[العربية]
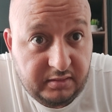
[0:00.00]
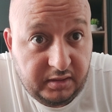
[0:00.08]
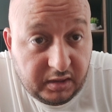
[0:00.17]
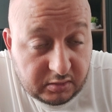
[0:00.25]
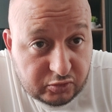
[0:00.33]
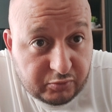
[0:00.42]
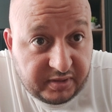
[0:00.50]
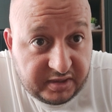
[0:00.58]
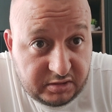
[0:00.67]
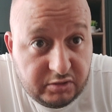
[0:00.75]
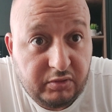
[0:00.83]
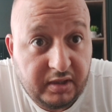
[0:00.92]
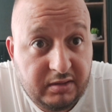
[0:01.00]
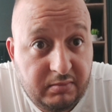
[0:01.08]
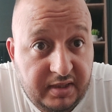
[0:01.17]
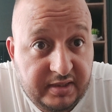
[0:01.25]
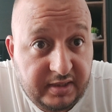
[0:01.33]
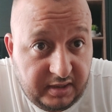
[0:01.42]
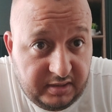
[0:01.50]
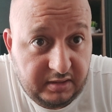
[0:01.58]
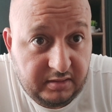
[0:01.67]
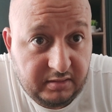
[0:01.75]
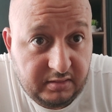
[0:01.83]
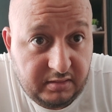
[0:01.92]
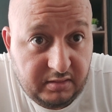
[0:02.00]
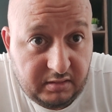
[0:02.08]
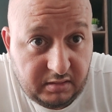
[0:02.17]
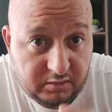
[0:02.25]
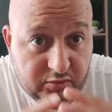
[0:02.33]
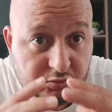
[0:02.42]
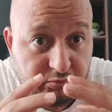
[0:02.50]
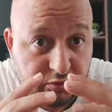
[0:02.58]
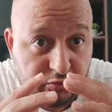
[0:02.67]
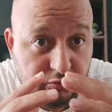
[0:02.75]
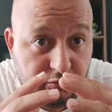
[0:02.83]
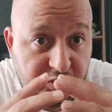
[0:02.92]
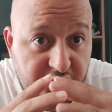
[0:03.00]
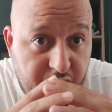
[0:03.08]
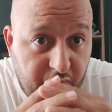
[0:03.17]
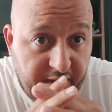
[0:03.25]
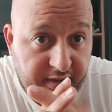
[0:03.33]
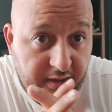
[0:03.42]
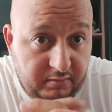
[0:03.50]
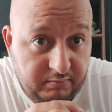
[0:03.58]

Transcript: الا كنتو باغي تجيو لهاد البلاد هادي خاصكم تكونوا يد وحده